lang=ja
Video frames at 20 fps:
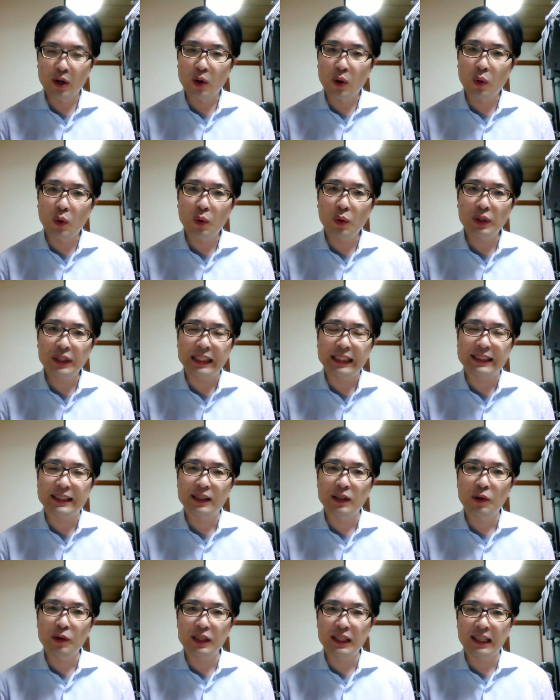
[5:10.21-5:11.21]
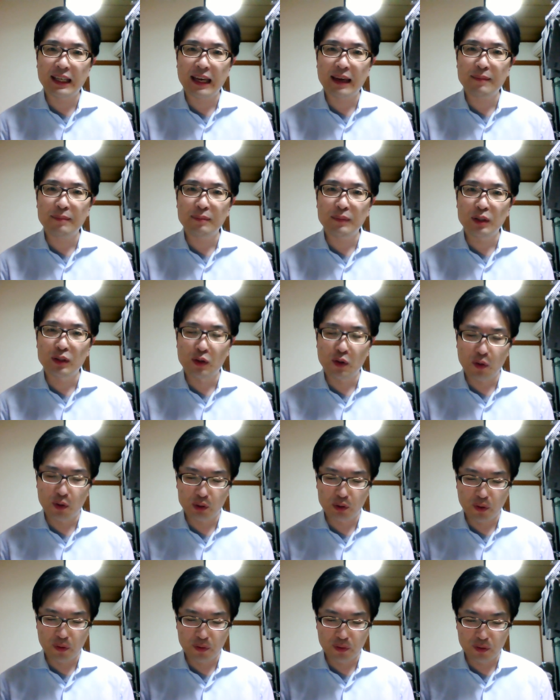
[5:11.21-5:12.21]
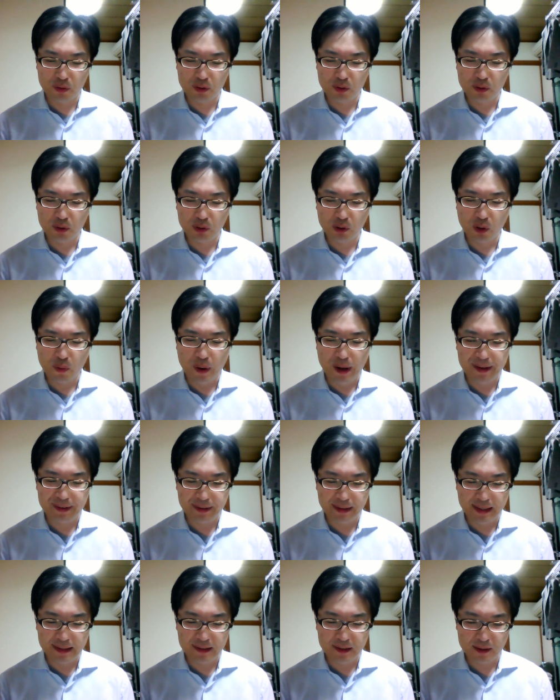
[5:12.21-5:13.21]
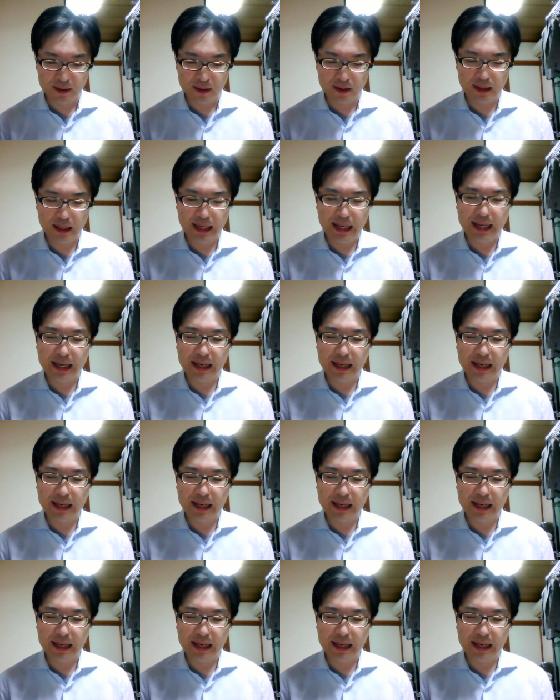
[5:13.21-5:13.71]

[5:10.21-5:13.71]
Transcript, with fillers: 法律を違憲無効とすることはせず、